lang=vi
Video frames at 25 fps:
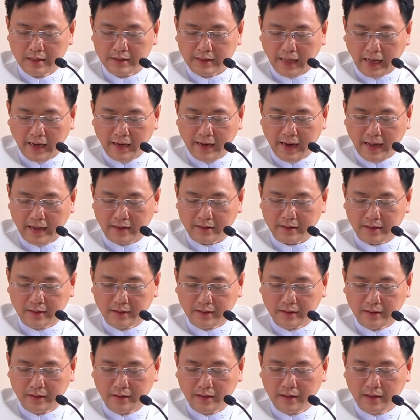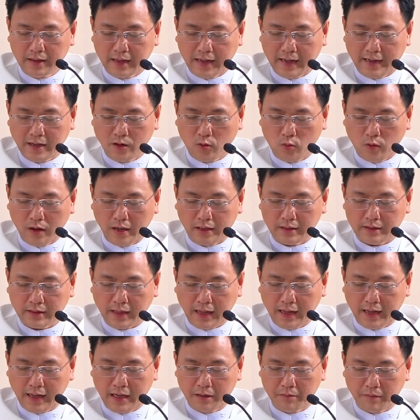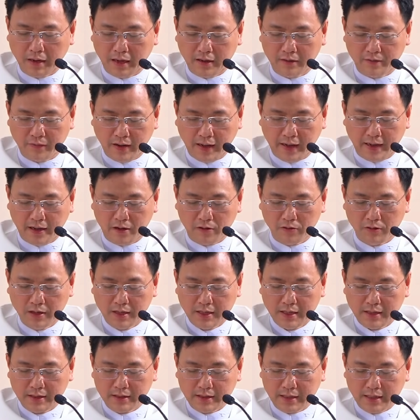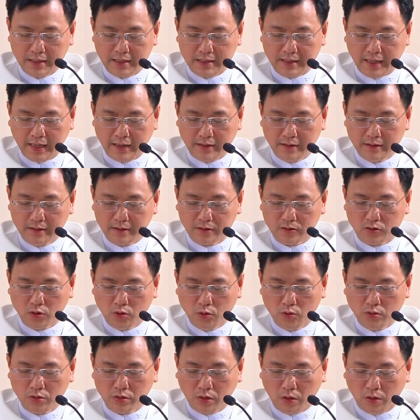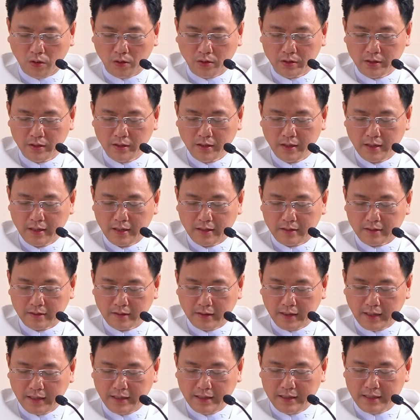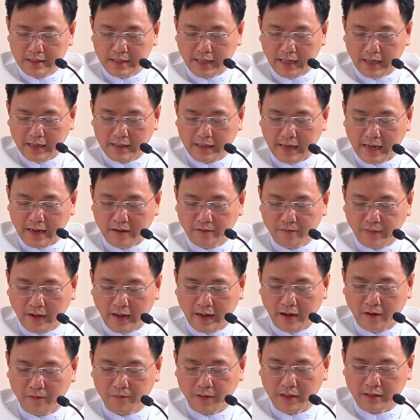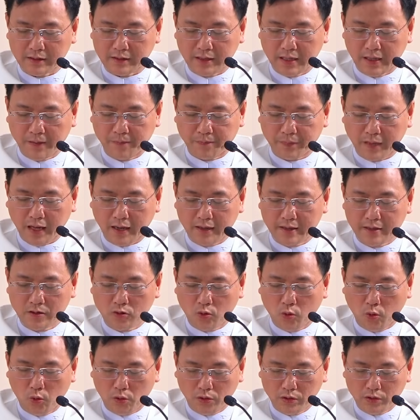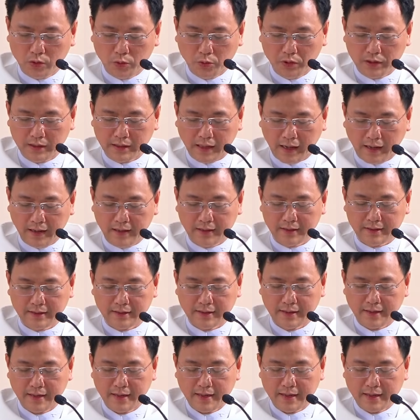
Ta là cửa, ai qua ta mà vào thì sẽ được cứu rỗi, người ấy sẽ ra vào và tìm thấy của nuôi thân